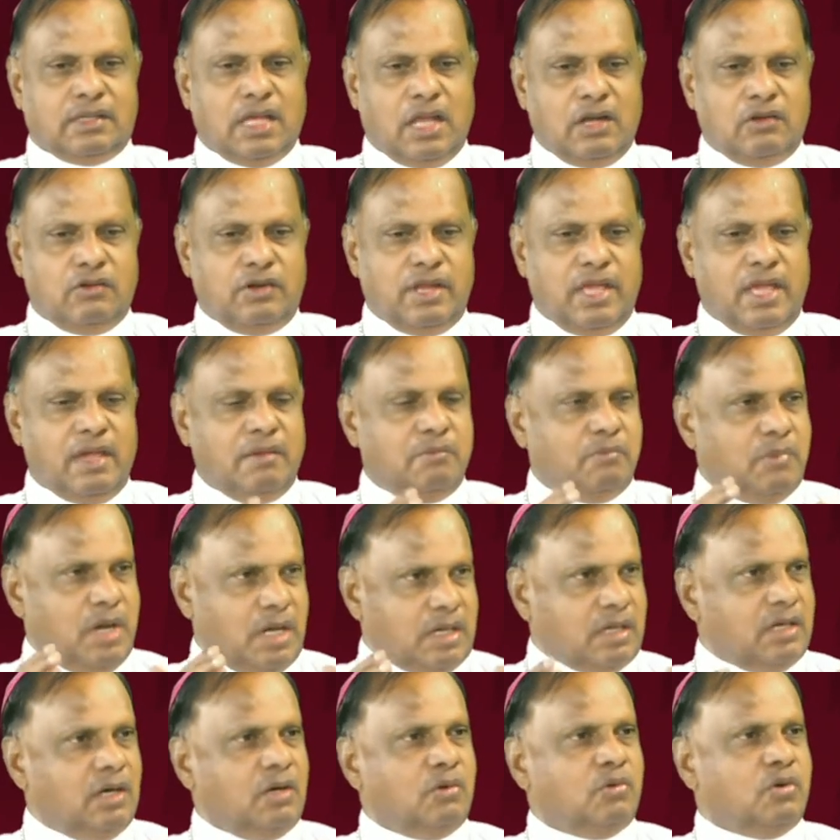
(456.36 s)
தன்னுடைய
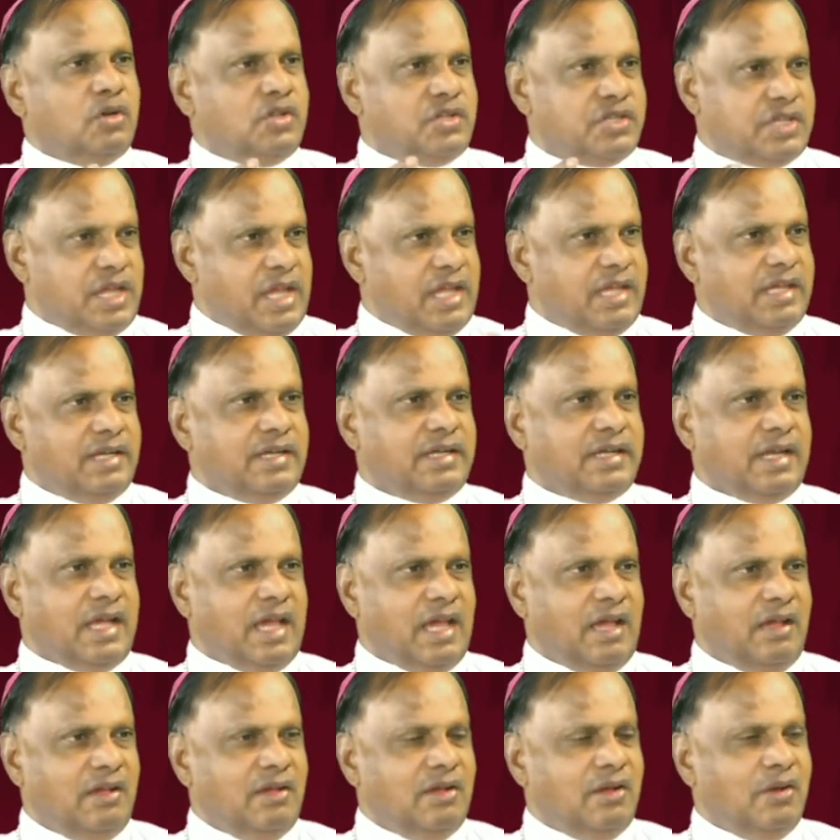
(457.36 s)
மக்களோடு செய்கின்ற
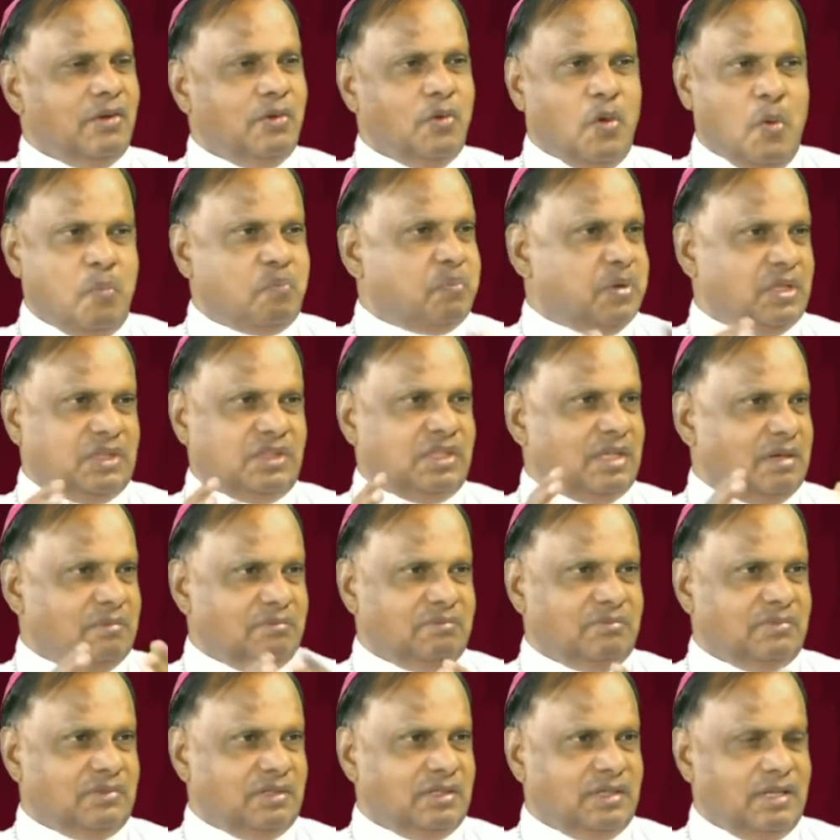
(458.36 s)

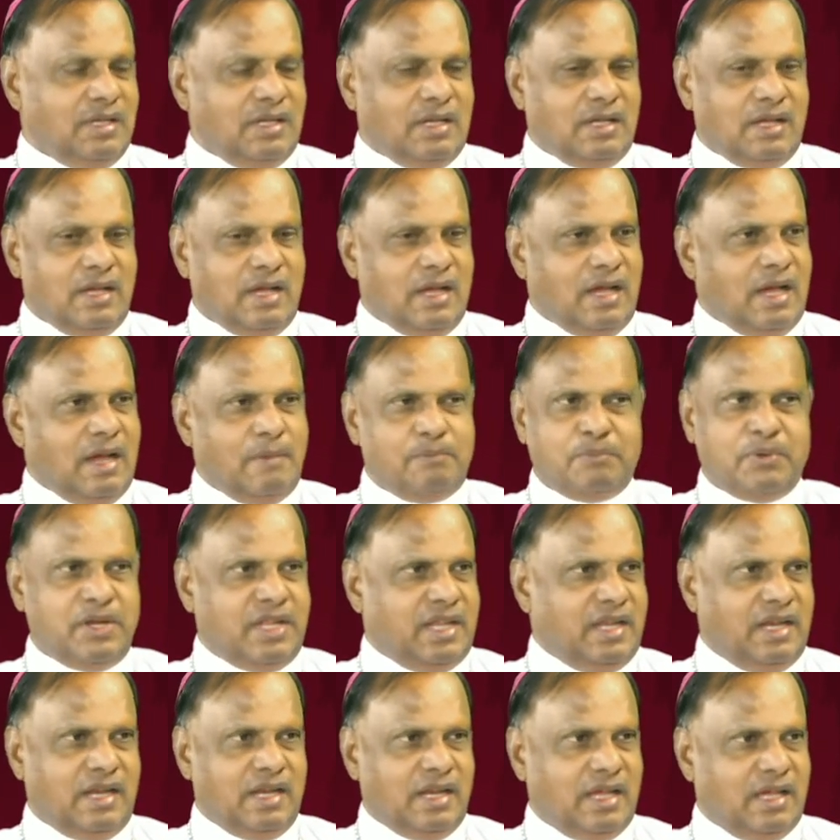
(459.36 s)
ஒப்பந்தம்
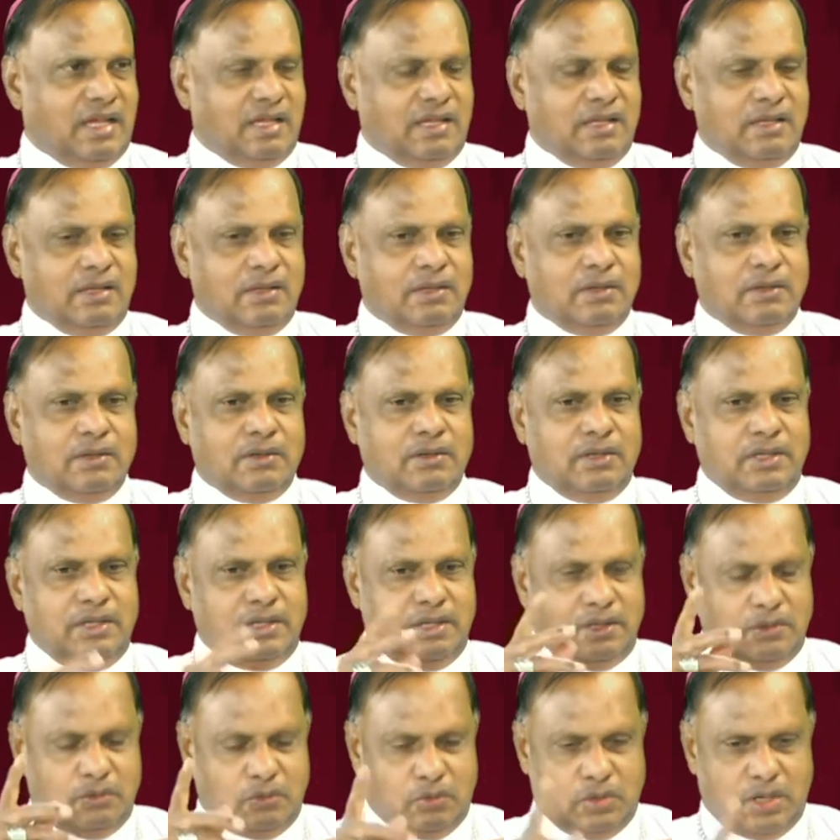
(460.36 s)
அப்படி இல்லை
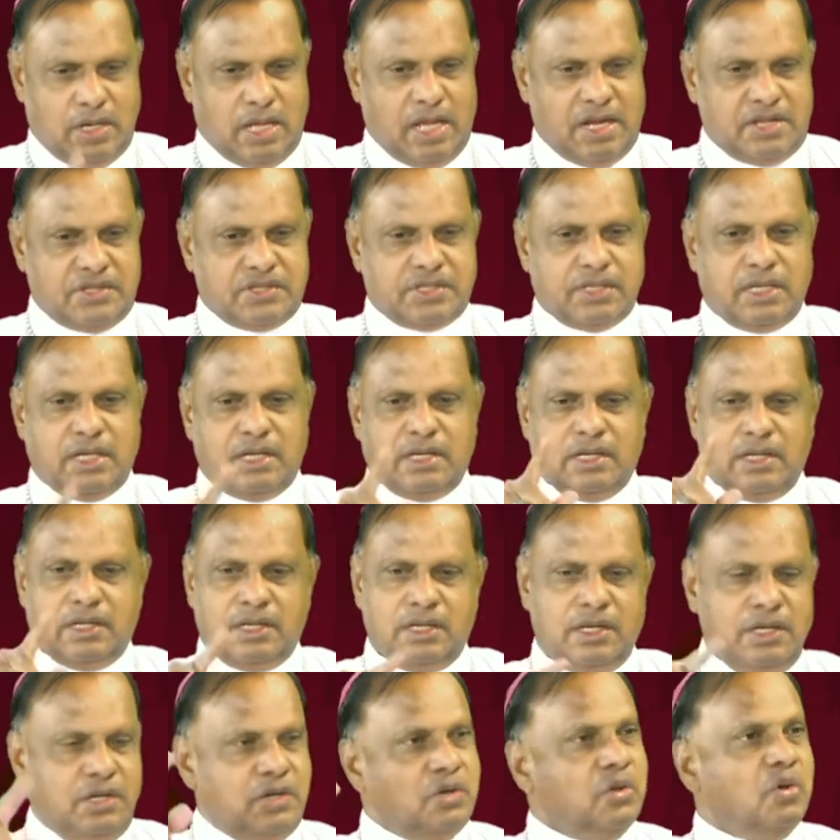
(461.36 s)
ஒரு அரசர்
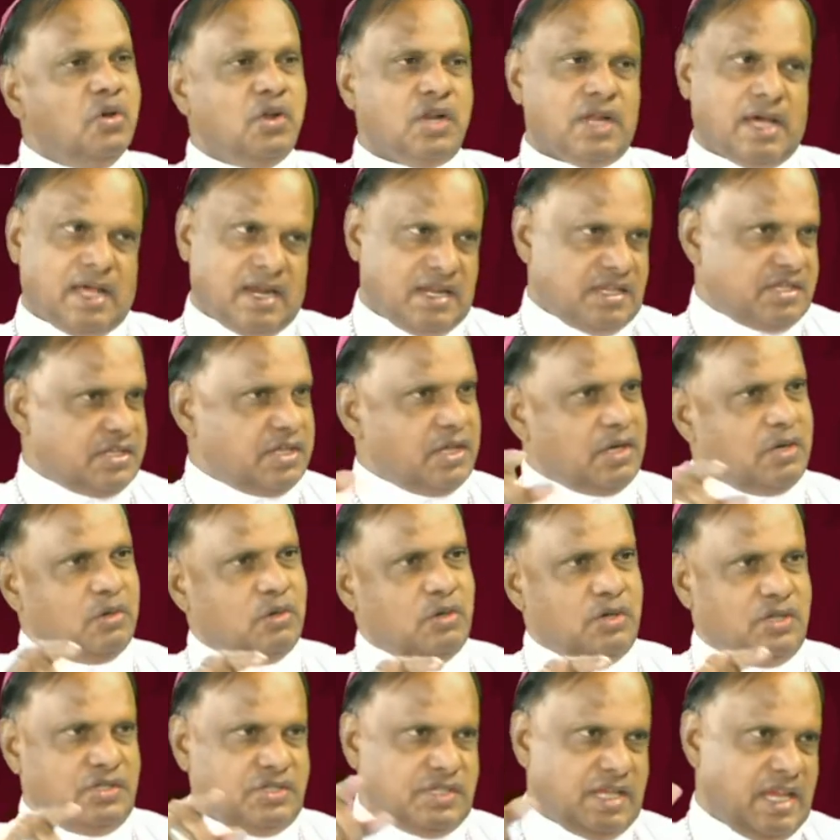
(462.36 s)
இன்னொரு
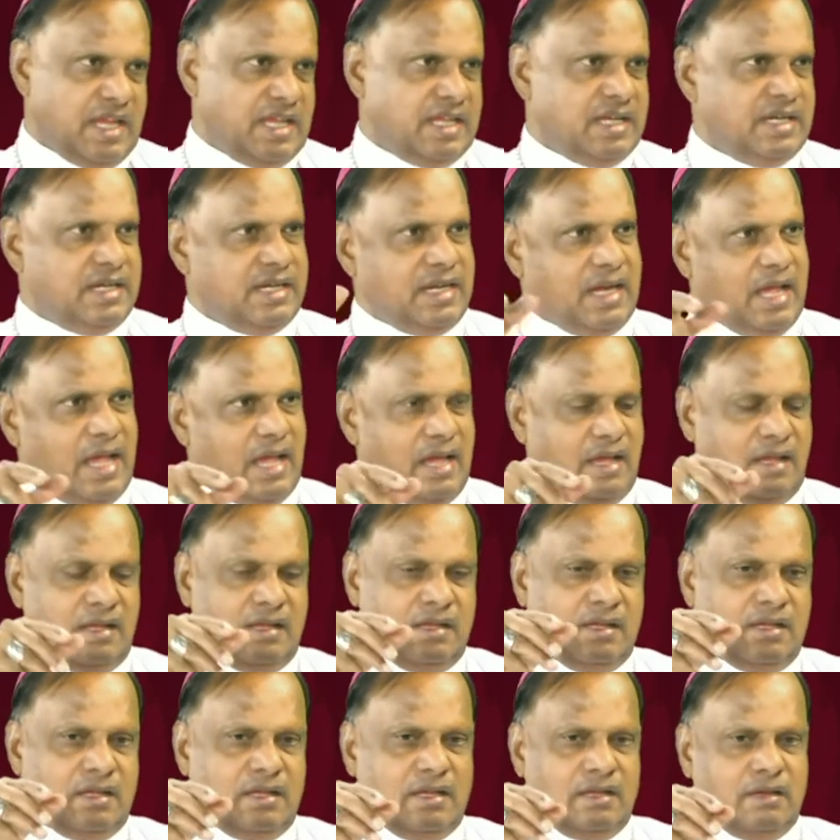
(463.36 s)
அரசரோடு செய்கின்ற
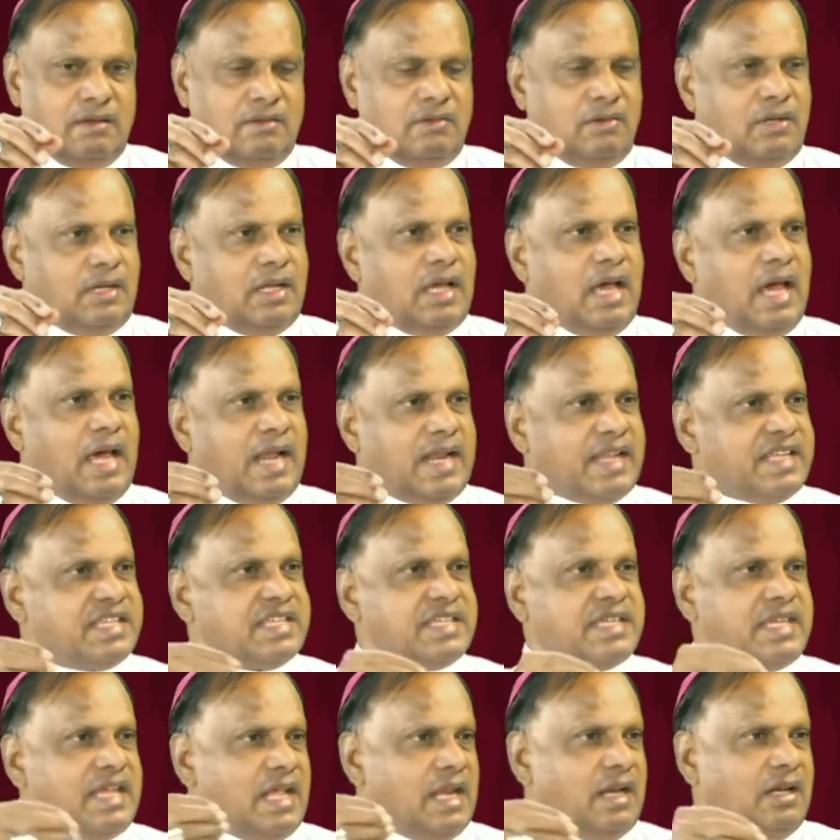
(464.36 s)
ஒரு
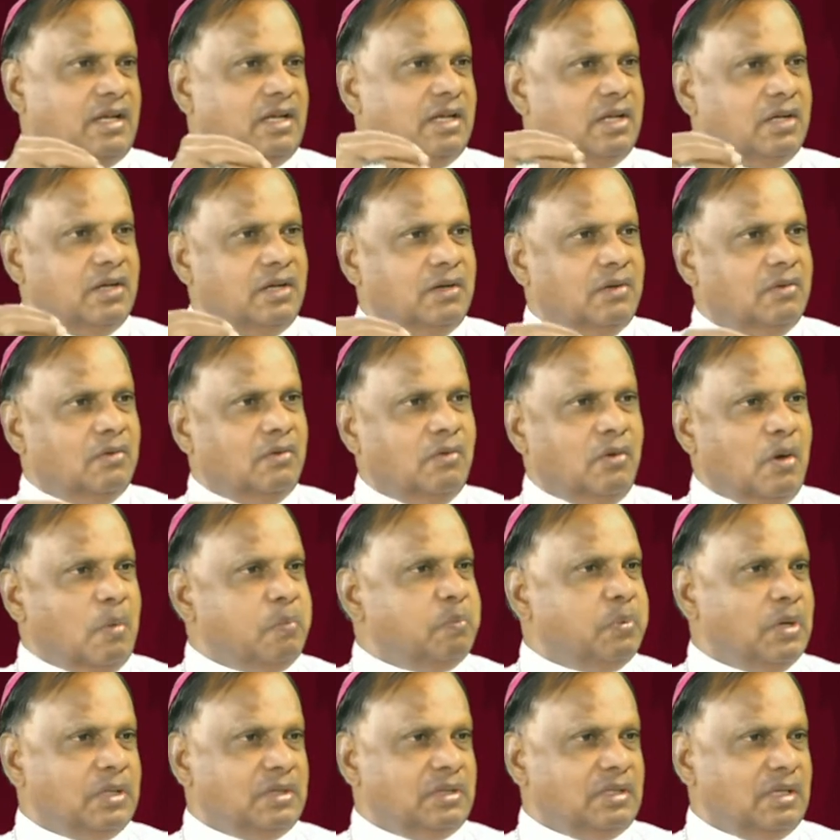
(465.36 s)
அரசியல்
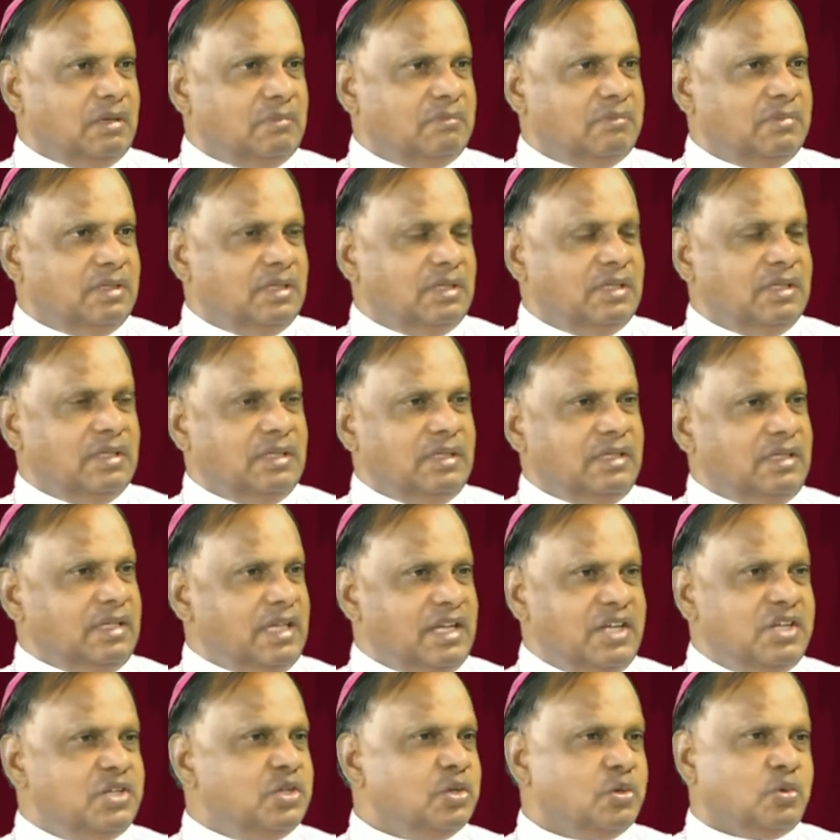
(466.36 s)
ஒப்பந்தம்
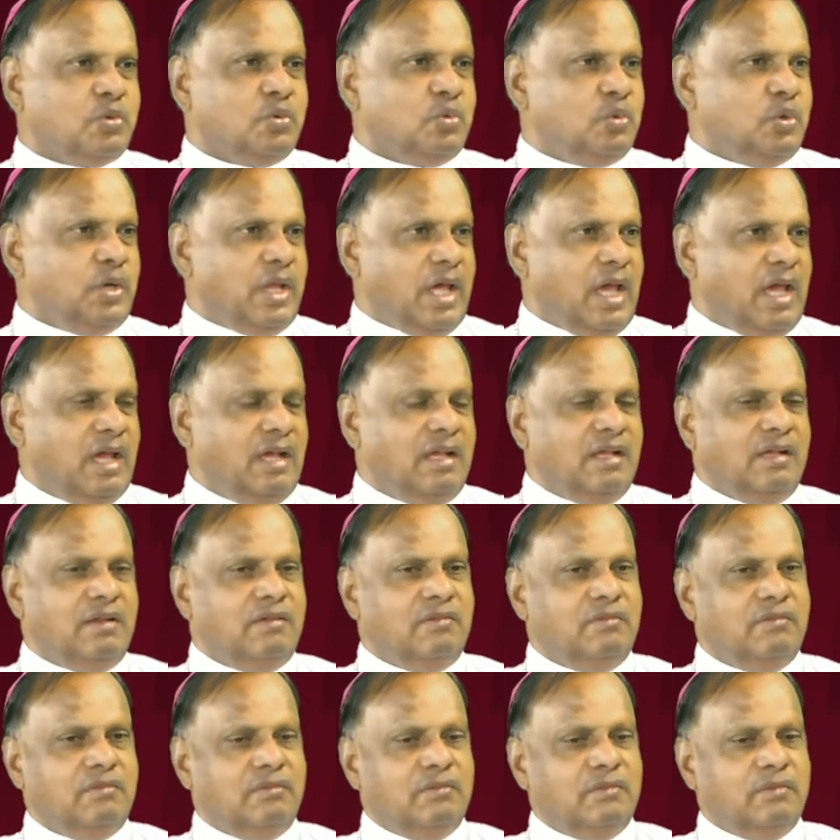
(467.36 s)
என்று கூட
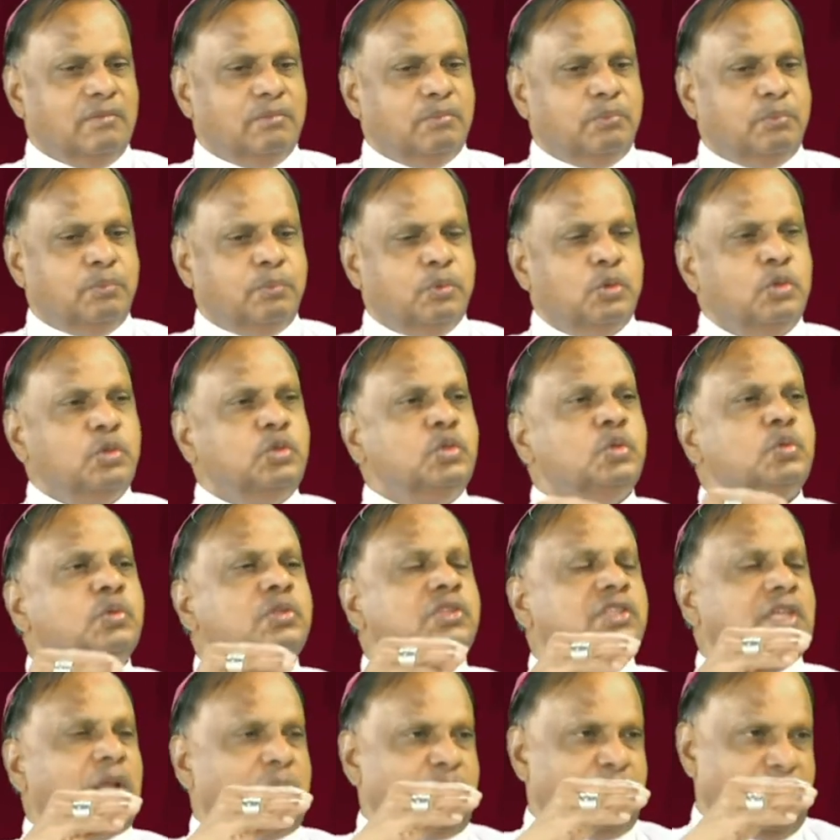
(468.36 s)
பொது
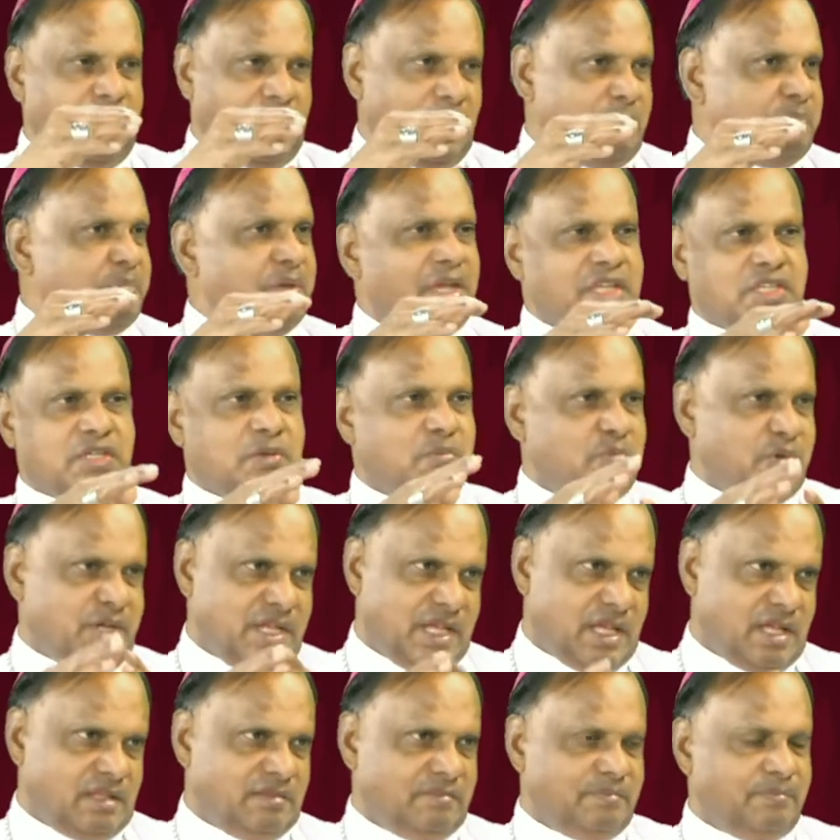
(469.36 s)
தன்மையில் பேச
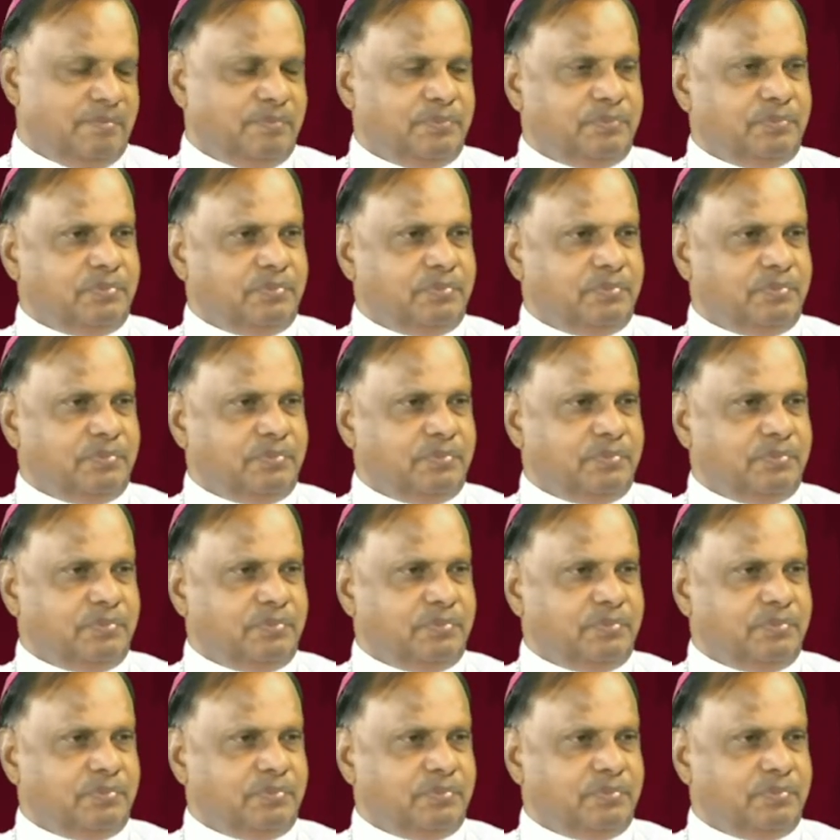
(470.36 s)
முடியாது